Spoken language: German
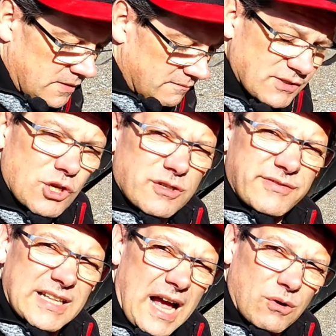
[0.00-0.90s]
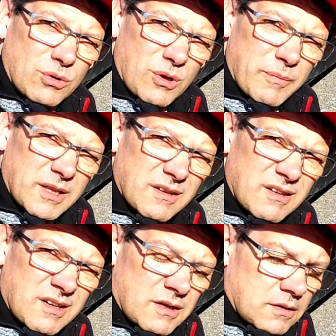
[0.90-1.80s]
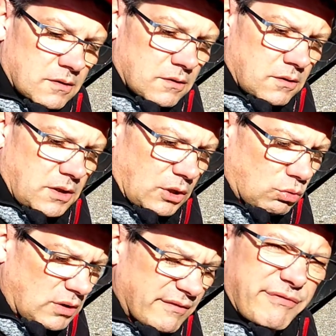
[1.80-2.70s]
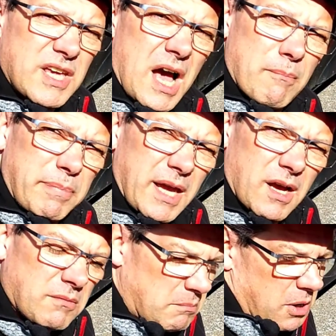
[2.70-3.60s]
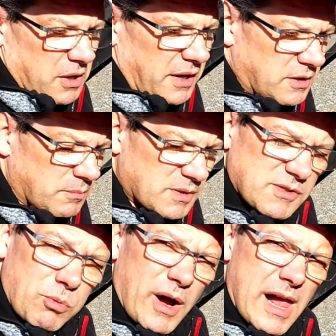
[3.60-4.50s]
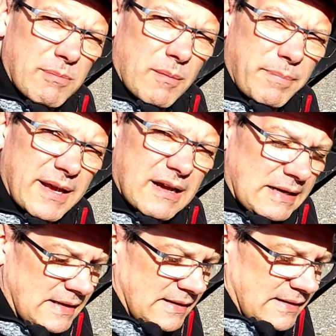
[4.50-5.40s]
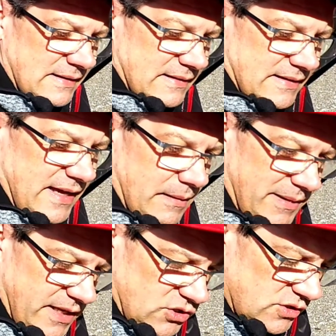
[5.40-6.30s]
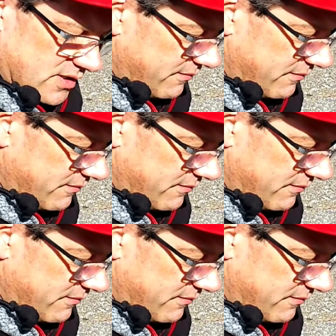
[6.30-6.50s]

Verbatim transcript: was hast du denn für einen Akku genommen? Ja du, den 4 Ampere, mal einen mit 2,5 Ampere. Ich habe letztens, ich